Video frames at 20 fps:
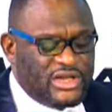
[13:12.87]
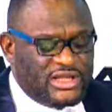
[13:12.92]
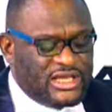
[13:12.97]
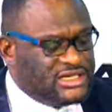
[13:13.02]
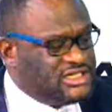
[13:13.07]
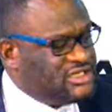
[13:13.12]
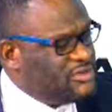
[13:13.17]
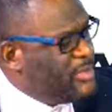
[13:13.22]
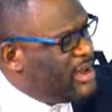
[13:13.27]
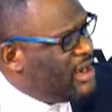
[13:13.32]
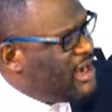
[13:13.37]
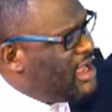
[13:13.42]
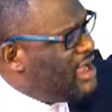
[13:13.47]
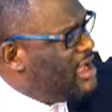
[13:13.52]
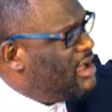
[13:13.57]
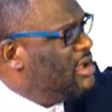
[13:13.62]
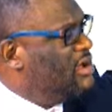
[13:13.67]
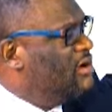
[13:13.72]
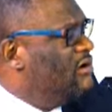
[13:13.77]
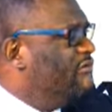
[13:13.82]
Vous quittez
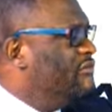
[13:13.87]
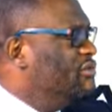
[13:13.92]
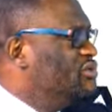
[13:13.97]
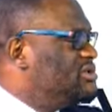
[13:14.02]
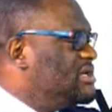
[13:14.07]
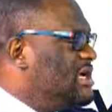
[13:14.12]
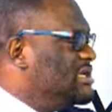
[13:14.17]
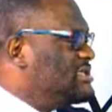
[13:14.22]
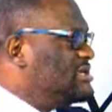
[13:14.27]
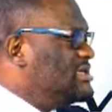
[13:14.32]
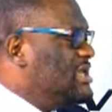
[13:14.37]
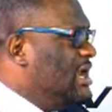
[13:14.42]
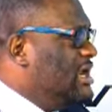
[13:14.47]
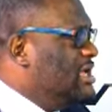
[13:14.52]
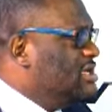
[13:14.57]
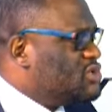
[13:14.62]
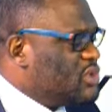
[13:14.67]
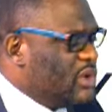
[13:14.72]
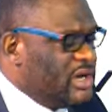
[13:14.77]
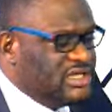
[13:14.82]
Chibala, vous
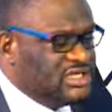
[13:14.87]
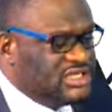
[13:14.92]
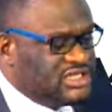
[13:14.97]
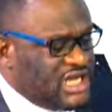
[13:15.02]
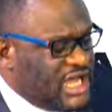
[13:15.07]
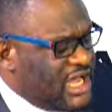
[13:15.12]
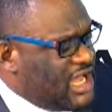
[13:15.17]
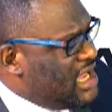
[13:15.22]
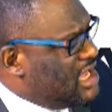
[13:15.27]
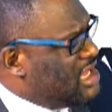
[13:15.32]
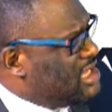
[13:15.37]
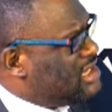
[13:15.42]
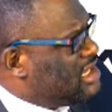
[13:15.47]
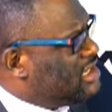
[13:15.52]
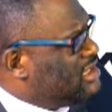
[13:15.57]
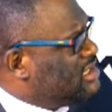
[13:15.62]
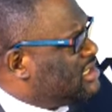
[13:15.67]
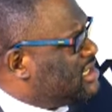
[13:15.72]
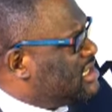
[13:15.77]
êtes dans les ONG,